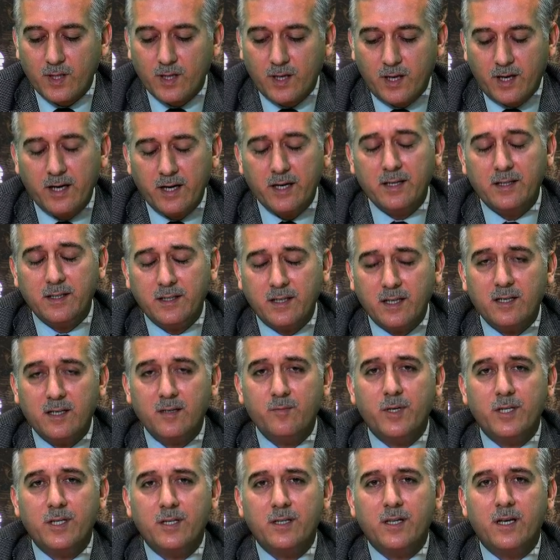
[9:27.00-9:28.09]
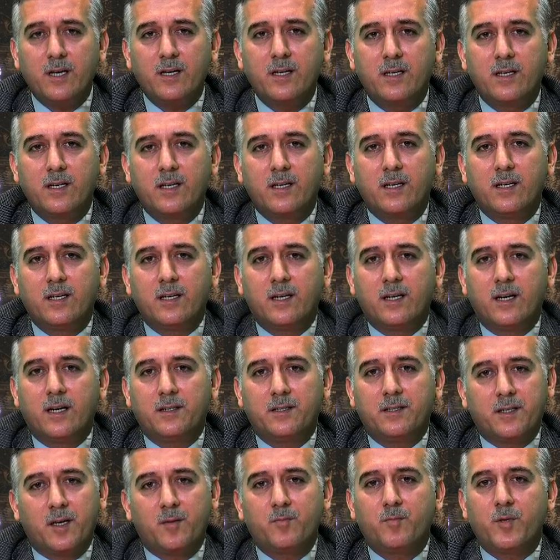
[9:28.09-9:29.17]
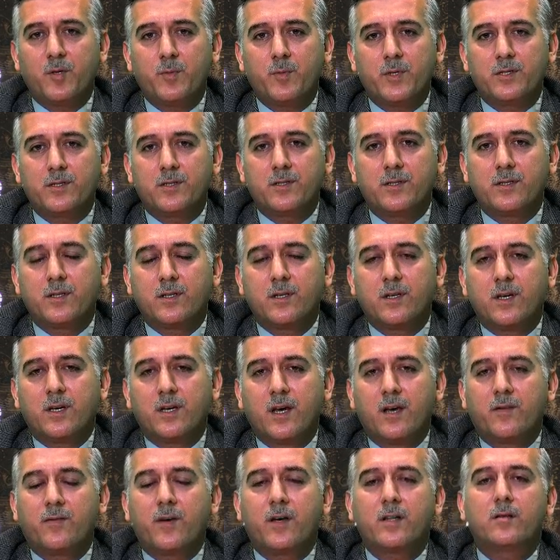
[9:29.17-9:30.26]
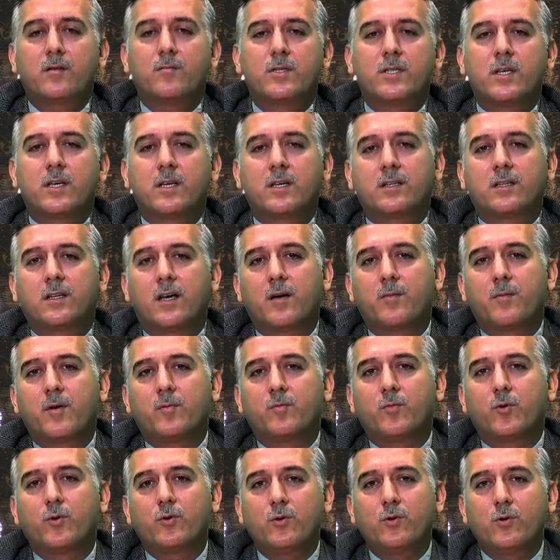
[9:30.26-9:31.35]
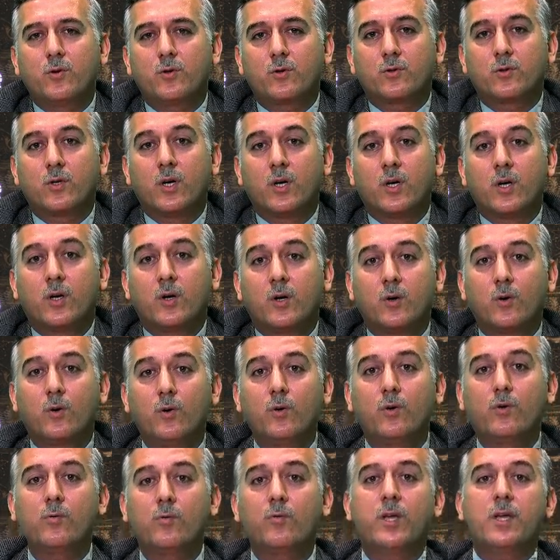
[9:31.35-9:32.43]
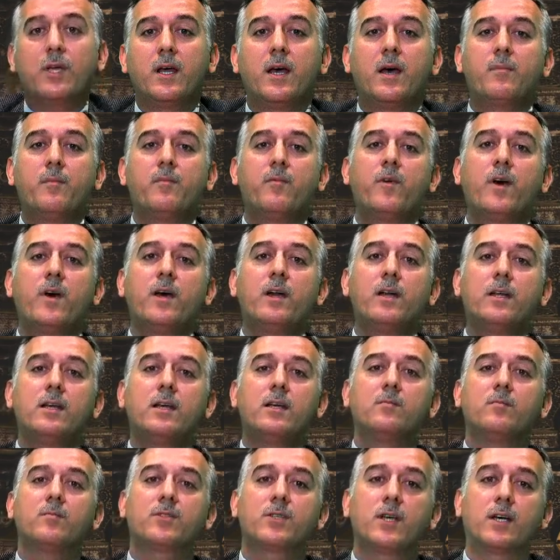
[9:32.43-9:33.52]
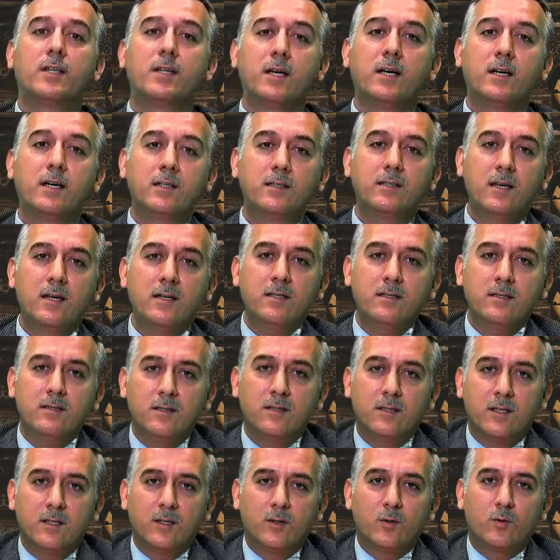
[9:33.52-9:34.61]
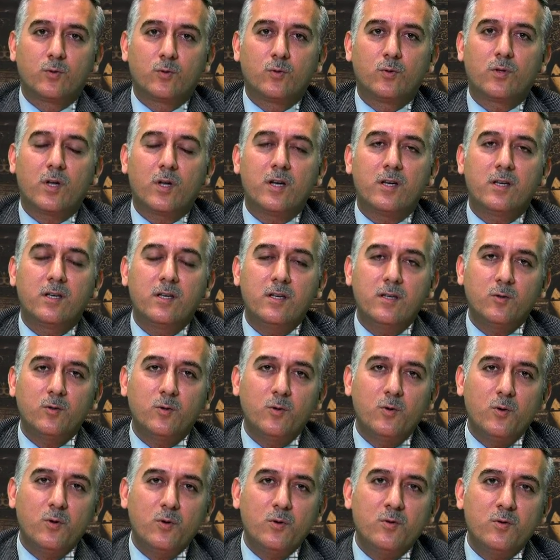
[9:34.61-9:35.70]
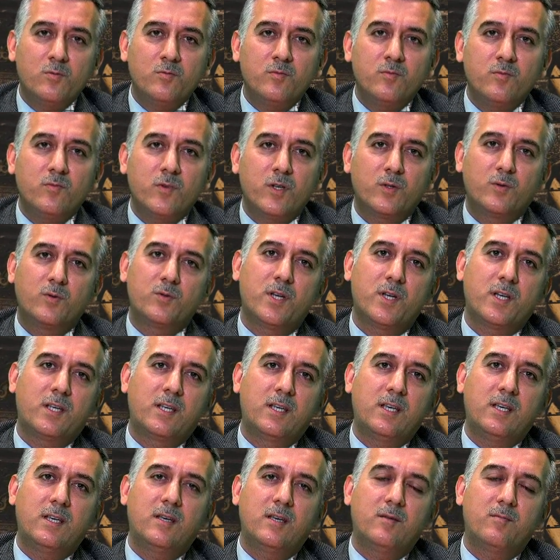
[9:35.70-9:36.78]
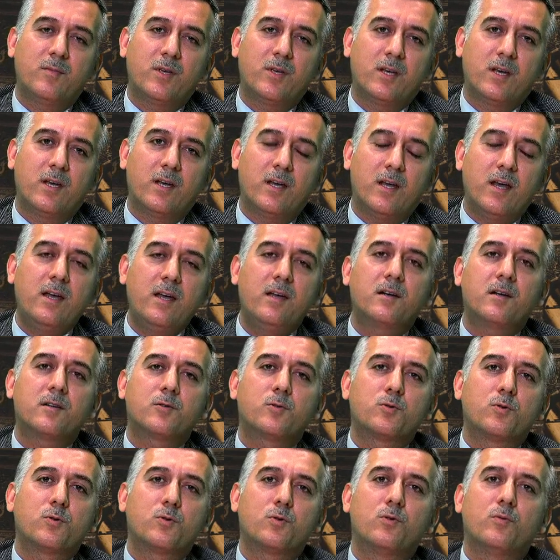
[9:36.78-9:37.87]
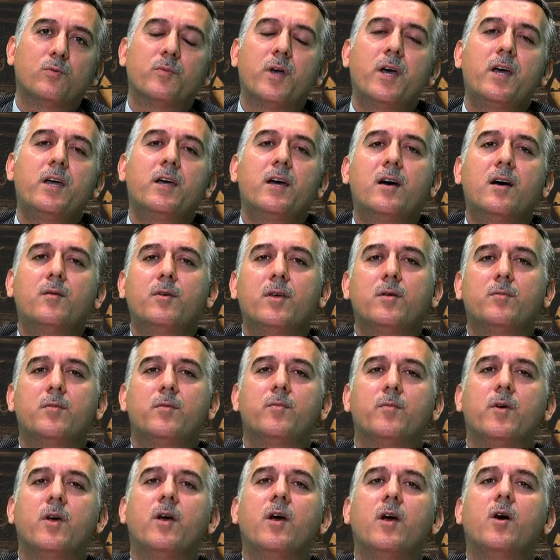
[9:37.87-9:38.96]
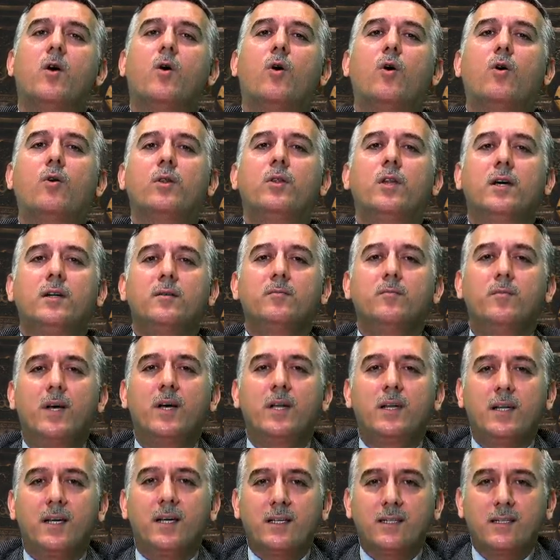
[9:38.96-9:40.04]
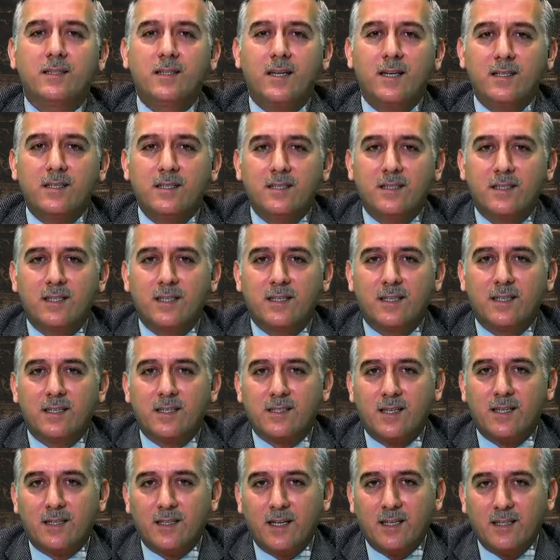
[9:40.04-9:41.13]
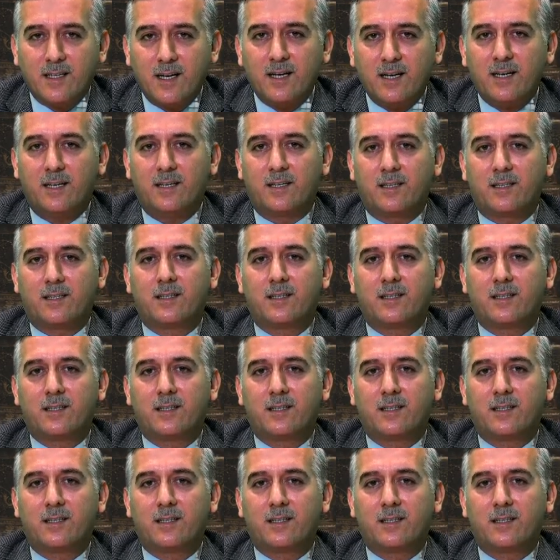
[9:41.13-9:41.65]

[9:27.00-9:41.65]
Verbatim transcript: Ayet-i kerimede de hani Rabbimiz Efendimiz'e hitaben buyuruyor. Huz min emvalihim sadakaten tutahhiruhum ve tüzekkihim bihe. Ey Resulüm, ey Habibim. Onların mallarından sadaka al.